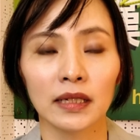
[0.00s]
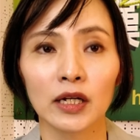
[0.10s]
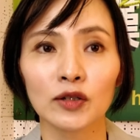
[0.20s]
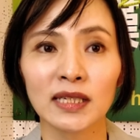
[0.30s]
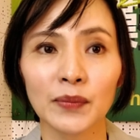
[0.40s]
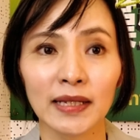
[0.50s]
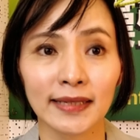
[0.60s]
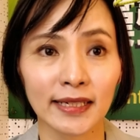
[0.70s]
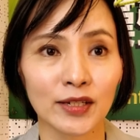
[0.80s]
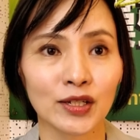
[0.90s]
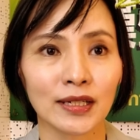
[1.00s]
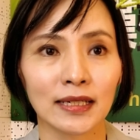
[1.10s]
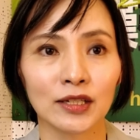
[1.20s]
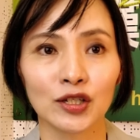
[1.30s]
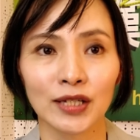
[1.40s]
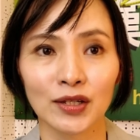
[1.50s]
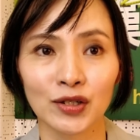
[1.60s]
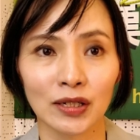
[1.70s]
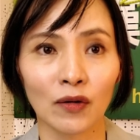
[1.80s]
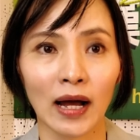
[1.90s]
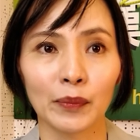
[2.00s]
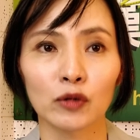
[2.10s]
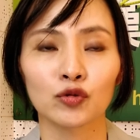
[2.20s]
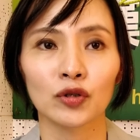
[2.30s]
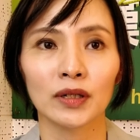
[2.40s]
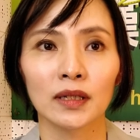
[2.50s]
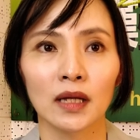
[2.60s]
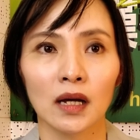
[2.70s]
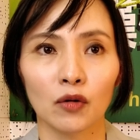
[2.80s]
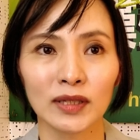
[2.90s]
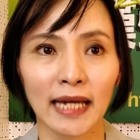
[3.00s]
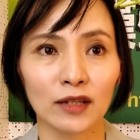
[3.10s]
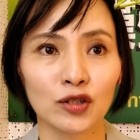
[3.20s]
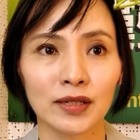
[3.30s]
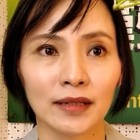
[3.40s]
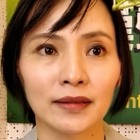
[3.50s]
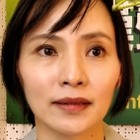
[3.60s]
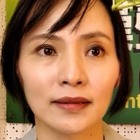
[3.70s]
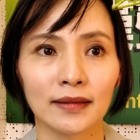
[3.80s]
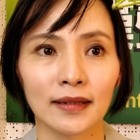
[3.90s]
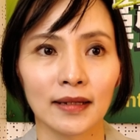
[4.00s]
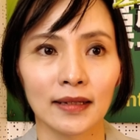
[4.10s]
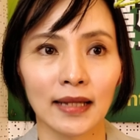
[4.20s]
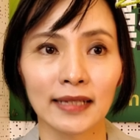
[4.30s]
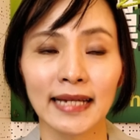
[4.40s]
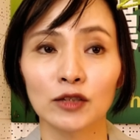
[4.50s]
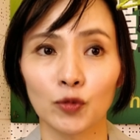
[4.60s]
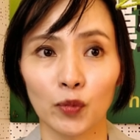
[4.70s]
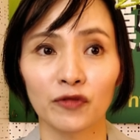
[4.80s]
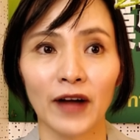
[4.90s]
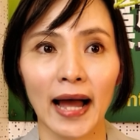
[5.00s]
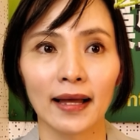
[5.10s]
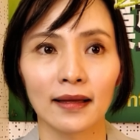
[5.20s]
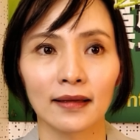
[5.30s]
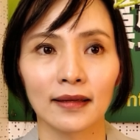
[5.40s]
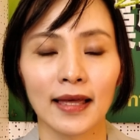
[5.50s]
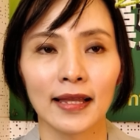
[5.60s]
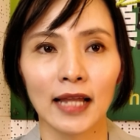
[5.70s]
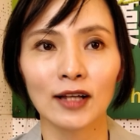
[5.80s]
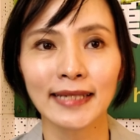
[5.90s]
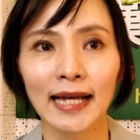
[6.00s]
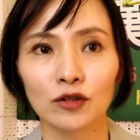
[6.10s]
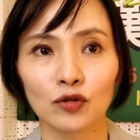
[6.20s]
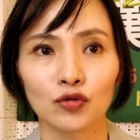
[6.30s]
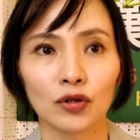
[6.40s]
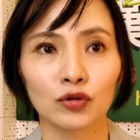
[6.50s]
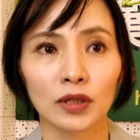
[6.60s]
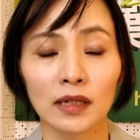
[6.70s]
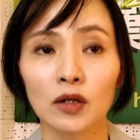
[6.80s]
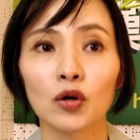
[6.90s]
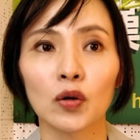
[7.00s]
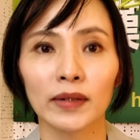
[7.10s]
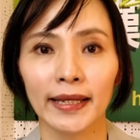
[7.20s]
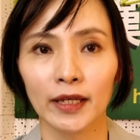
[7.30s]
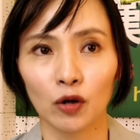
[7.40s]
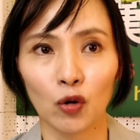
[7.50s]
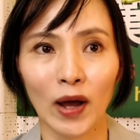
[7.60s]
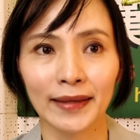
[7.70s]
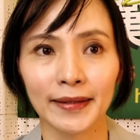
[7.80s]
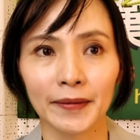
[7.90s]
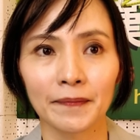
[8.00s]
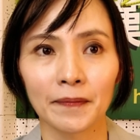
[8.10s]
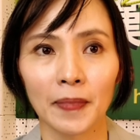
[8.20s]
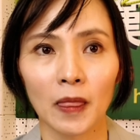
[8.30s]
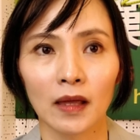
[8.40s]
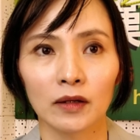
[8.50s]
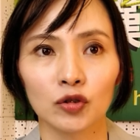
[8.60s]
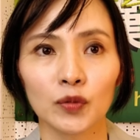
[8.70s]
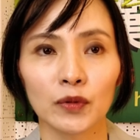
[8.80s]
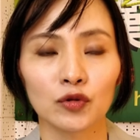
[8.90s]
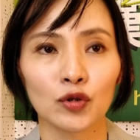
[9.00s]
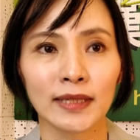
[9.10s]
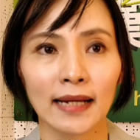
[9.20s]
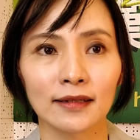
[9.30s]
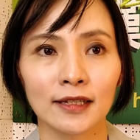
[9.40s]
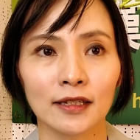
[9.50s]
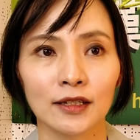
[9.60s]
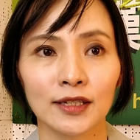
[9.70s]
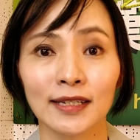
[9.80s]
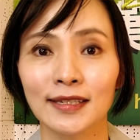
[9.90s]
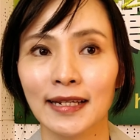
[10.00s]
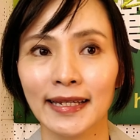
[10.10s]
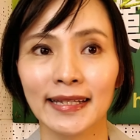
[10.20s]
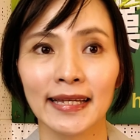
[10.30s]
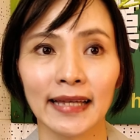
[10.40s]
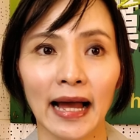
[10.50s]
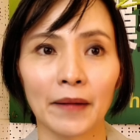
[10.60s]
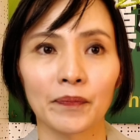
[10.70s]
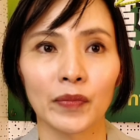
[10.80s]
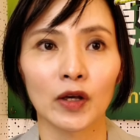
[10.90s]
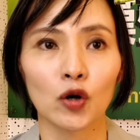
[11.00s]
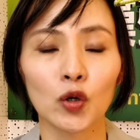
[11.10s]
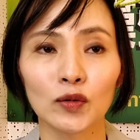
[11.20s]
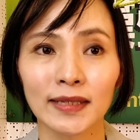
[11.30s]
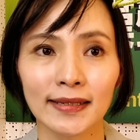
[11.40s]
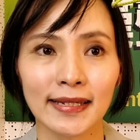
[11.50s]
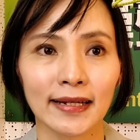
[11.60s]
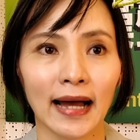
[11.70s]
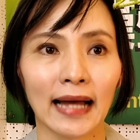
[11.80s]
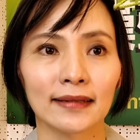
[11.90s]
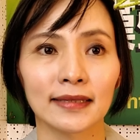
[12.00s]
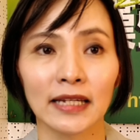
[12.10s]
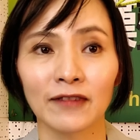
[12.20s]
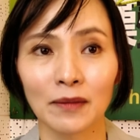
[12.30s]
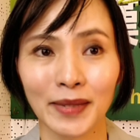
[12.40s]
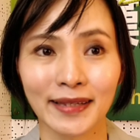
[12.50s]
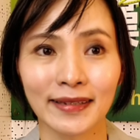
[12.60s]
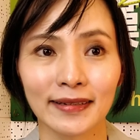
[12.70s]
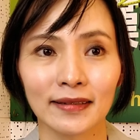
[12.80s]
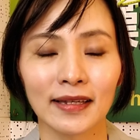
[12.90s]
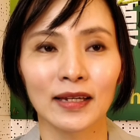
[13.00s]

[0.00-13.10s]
能够证明这件事情是真实的话，比如说我讲的是真的，嗯，然后这样就不罚。然后再来就是说跟公共利益有关的，嗯，就比如说像是政治的议题呀、公共政策啊这方面的，